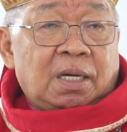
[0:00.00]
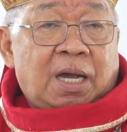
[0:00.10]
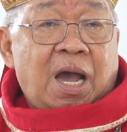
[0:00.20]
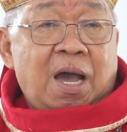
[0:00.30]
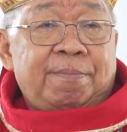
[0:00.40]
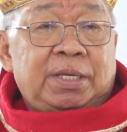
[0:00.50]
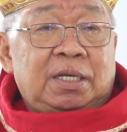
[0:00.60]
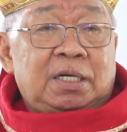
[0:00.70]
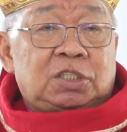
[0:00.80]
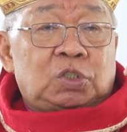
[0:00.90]

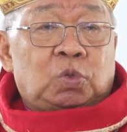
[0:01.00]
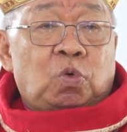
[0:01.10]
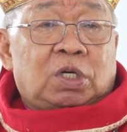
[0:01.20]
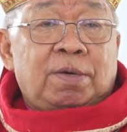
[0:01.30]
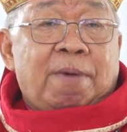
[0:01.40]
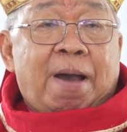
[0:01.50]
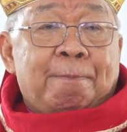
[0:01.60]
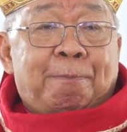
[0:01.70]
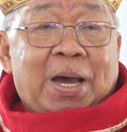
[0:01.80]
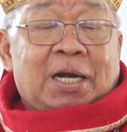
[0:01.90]
Kami ini suku
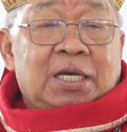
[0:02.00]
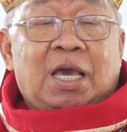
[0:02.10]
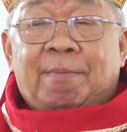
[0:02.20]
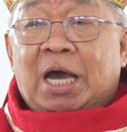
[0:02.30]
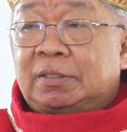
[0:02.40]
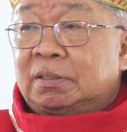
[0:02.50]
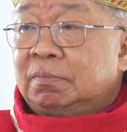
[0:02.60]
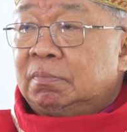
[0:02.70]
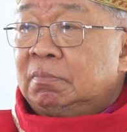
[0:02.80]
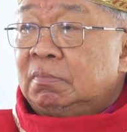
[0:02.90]
Kimam paling hebat.
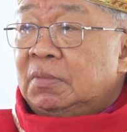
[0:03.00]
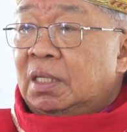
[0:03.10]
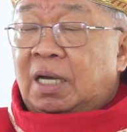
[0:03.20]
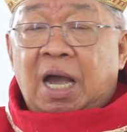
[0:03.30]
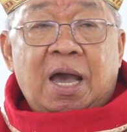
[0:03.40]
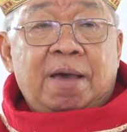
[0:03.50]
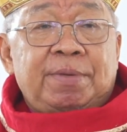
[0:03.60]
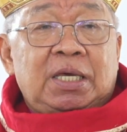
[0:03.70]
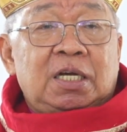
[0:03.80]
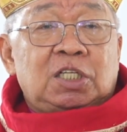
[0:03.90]

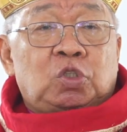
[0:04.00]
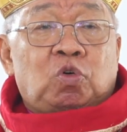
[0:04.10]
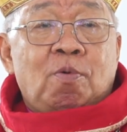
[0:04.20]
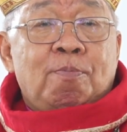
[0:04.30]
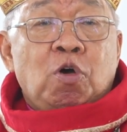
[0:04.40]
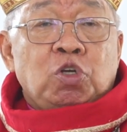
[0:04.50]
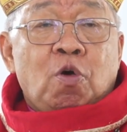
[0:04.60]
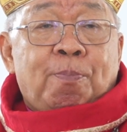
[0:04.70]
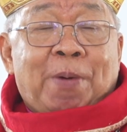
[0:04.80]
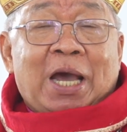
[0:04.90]
Kami ini suku
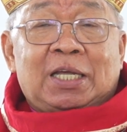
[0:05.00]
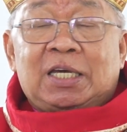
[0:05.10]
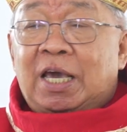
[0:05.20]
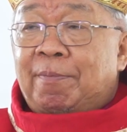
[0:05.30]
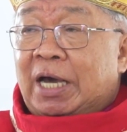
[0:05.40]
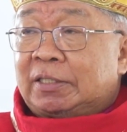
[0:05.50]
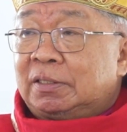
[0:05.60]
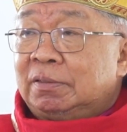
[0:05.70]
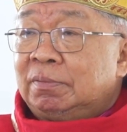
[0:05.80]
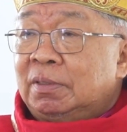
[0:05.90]
Muyu paling hebat
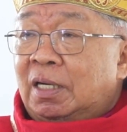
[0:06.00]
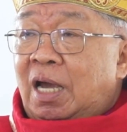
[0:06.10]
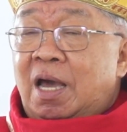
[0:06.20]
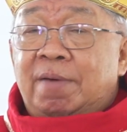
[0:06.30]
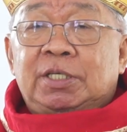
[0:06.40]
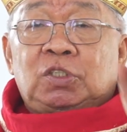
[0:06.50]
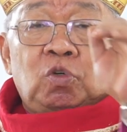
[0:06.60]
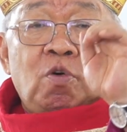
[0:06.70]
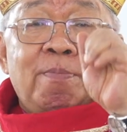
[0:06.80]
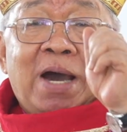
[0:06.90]
kami
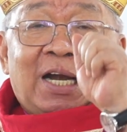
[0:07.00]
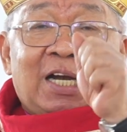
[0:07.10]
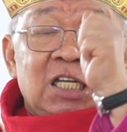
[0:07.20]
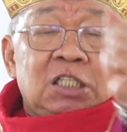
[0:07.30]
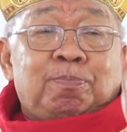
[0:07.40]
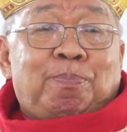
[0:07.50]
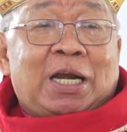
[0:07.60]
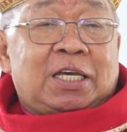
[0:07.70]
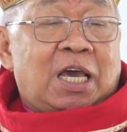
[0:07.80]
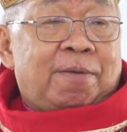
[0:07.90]
suku Marin
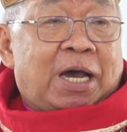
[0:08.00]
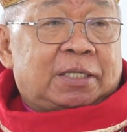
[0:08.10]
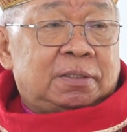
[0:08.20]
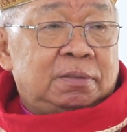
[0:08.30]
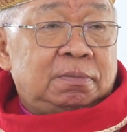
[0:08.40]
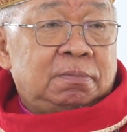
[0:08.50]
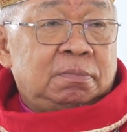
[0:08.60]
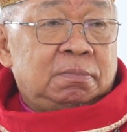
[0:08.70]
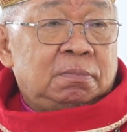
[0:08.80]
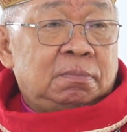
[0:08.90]
paling hebat.
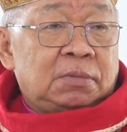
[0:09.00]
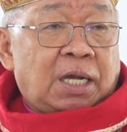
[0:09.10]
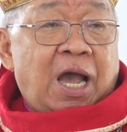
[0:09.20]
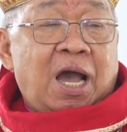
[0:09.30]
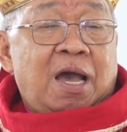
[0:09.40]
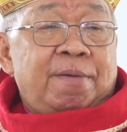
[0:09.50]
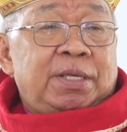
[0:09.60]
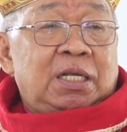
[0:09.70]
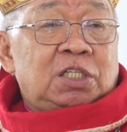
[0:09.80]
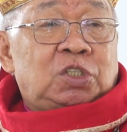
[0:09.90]

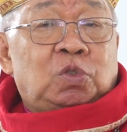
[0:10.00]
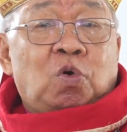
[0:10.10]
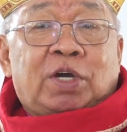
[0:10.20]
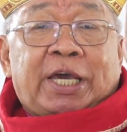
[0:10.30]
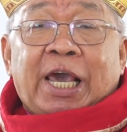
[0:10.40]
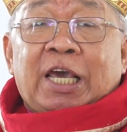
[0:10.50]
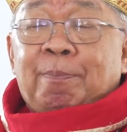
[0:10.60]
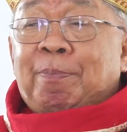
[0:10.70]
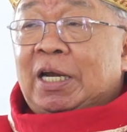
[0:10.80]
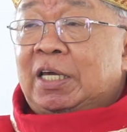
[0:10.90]
Kami ini suku
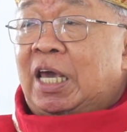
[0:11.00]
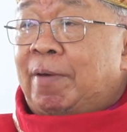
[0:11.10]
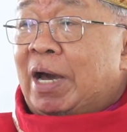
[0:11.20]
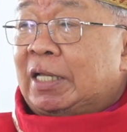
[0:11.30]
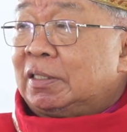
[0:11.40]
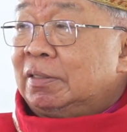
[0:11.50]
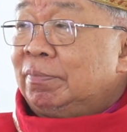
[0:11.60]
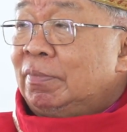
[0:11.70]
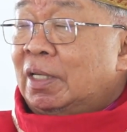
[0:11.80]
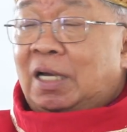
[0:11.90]
Kei paling hebat.
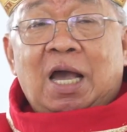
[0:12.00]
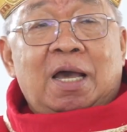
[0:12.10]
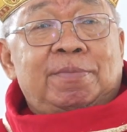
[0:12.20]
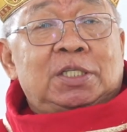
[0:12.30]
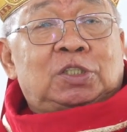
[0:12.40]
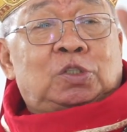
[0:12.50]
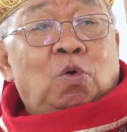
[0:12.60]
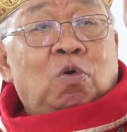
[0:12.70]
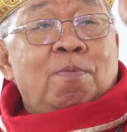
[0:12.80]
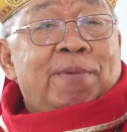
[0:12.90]
Kami
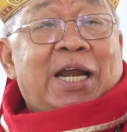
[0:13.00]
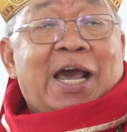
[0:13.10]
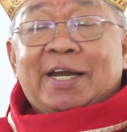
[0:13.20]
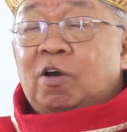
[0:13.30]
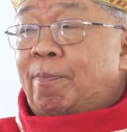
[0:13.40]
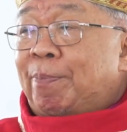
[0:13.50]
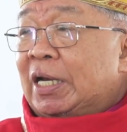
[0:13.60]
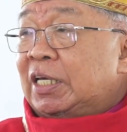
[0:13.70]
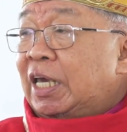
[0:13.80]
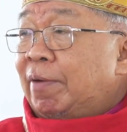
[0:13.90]
suku Manado
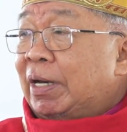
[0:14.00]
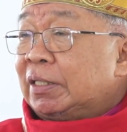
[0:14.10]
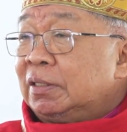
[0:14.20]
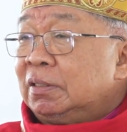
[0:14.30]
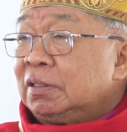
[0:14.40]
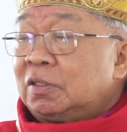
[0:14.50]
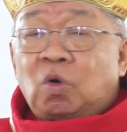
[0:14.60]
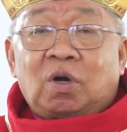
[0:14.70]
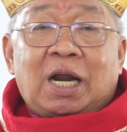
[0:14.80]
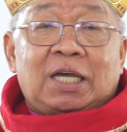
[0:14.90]
paling hebat.
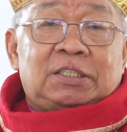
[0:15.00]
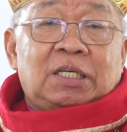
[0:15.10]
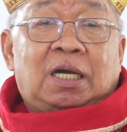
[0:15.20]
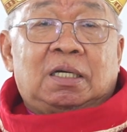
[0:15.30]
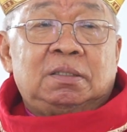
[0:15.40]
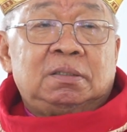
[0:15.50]
Toraja,